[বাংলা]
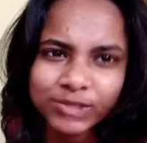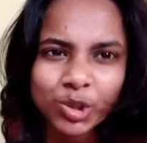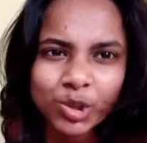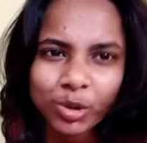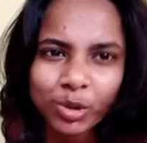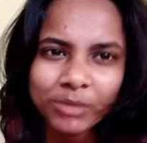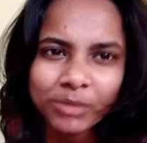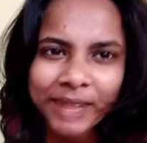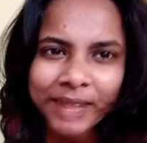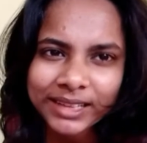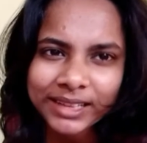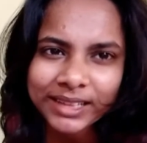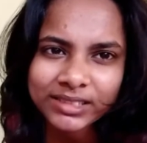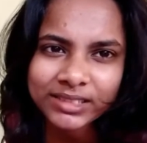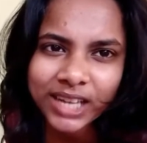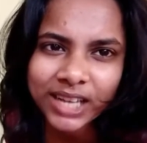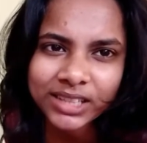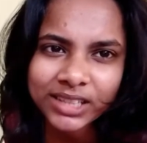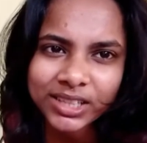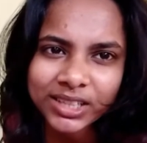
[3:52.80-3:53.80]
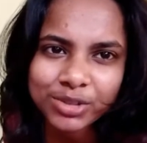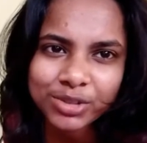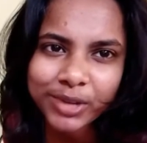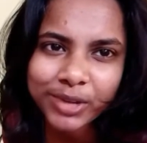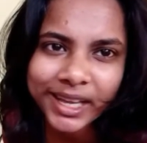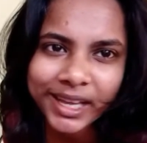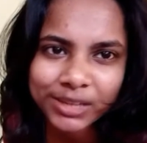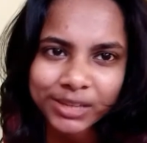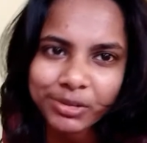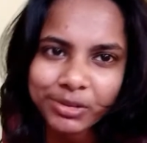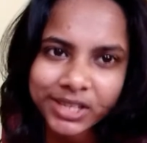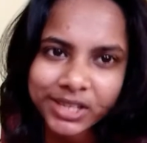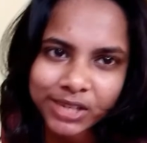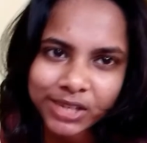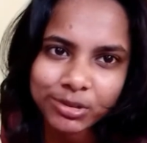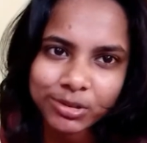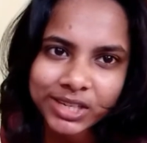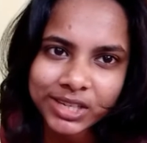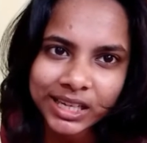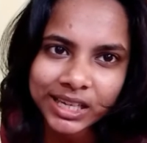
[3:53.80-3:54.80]
ঝোল মাছ টাছ কিছু খেতেও ইচ্ছে
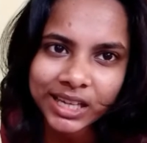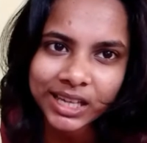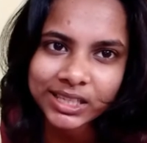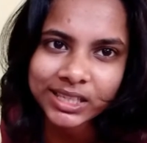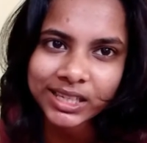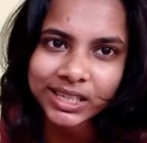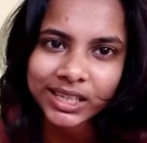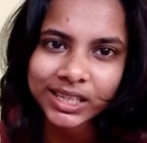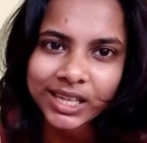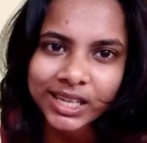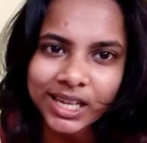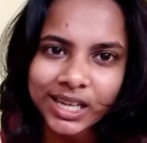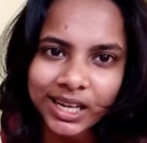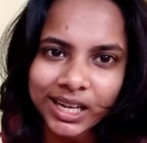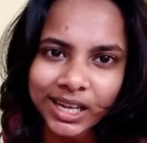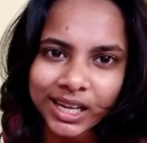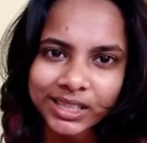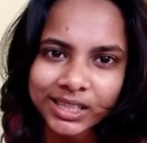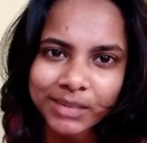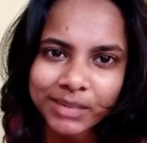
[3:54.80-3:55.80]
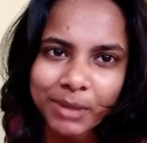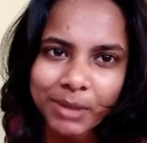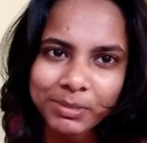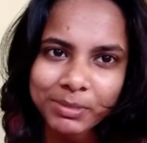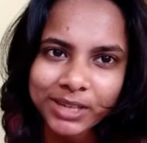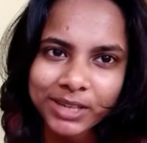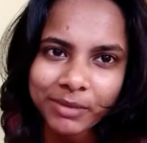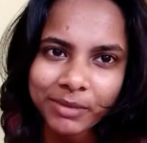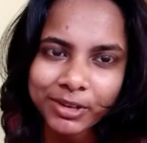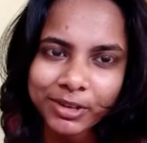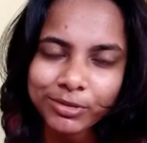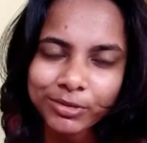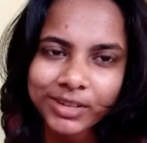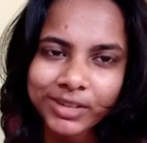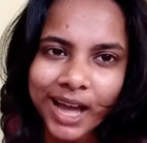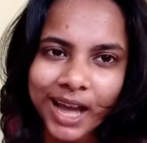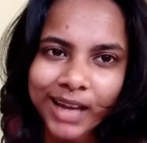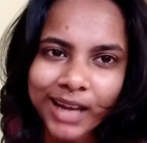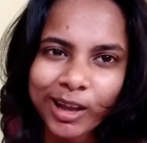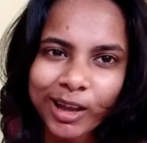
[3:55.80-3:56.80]
করছে না আজকে আজকে ভাবছিলাম একটু
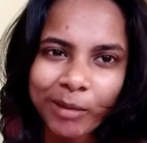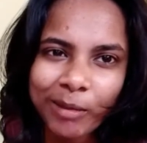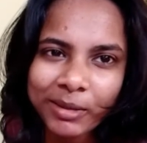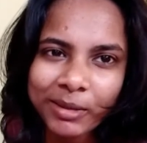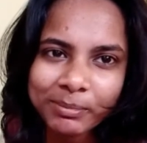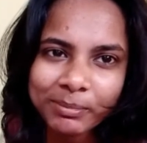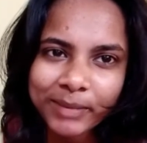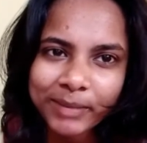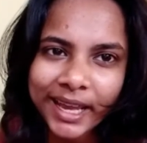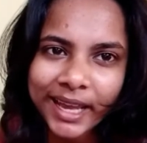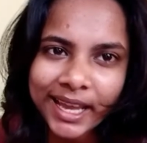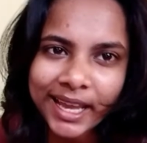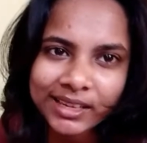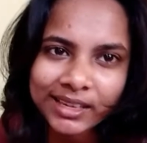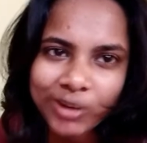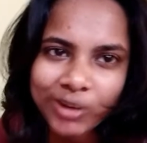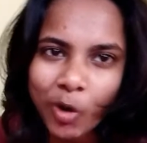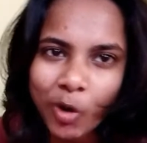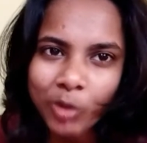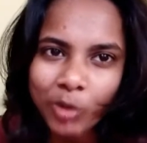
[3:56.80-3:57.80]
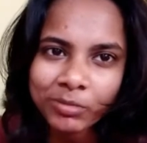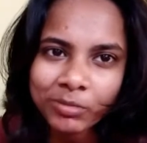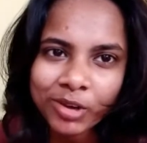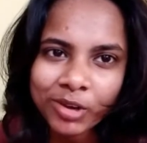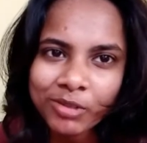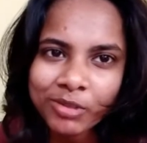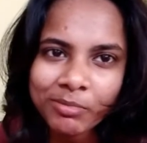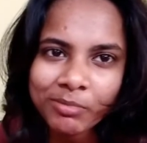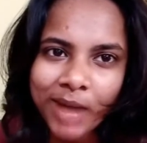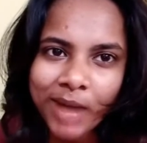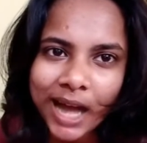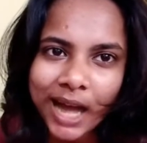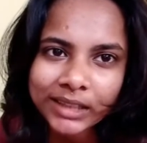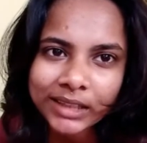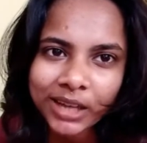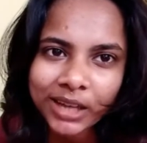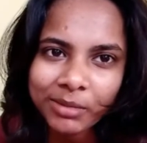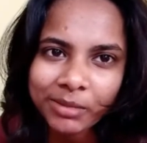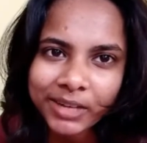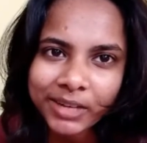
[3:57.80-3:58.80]
ডাল হবে প্লেন গরম গরম ভাত
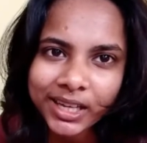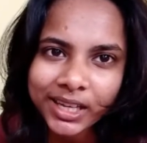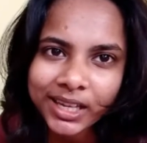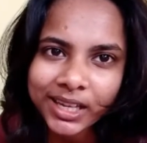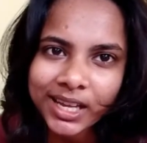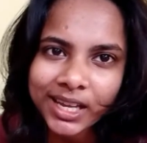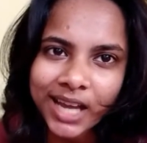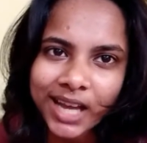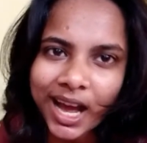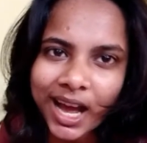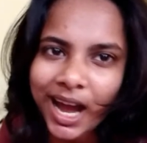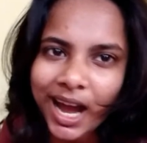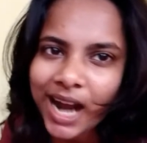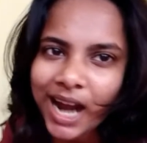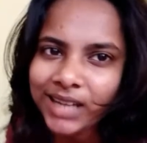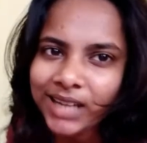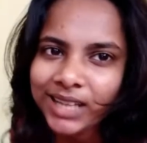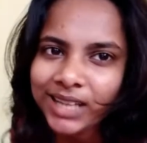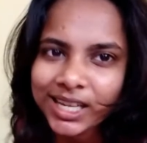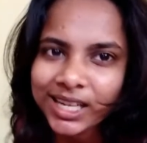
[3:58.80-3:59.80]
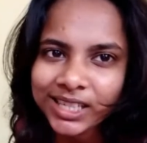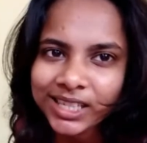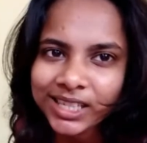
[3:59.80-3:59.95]
হবে আর তার